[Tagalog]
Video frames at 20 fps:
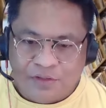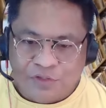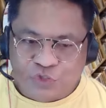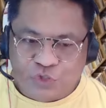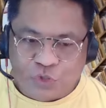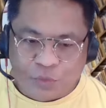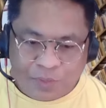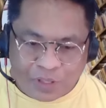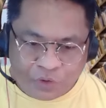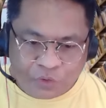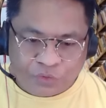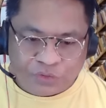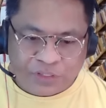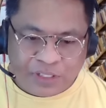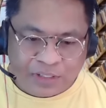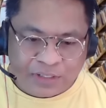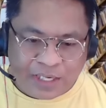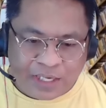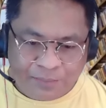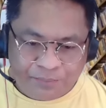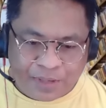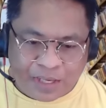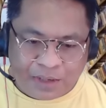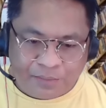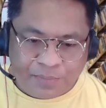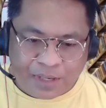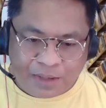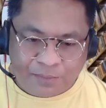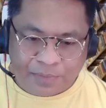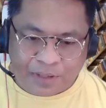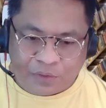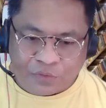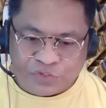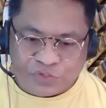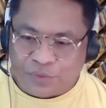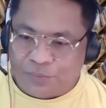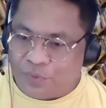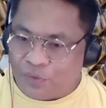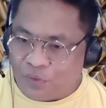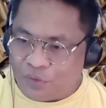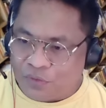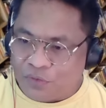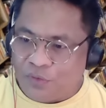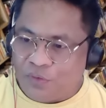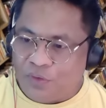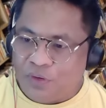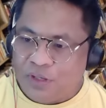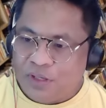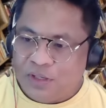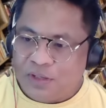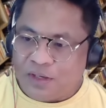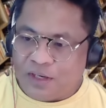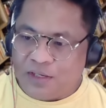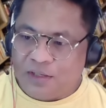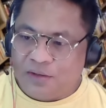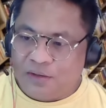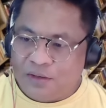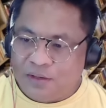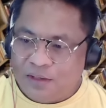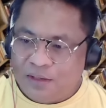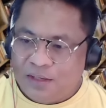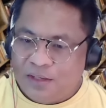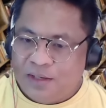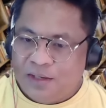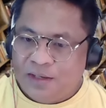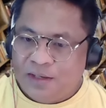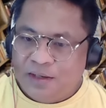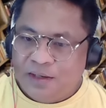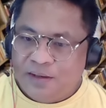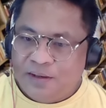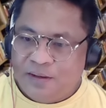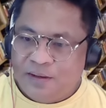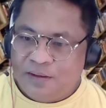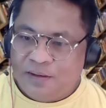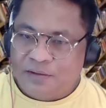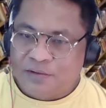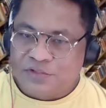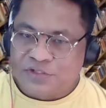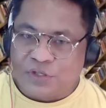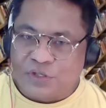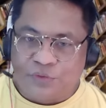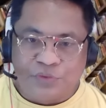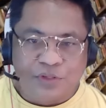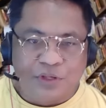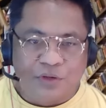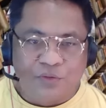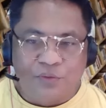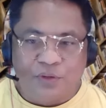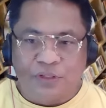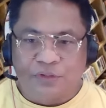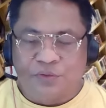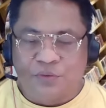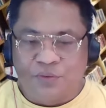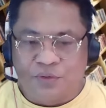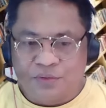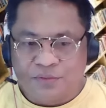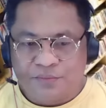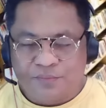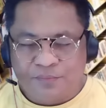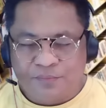Sumagot ng napakababaw si Bongo. And Sagot niya ho ito.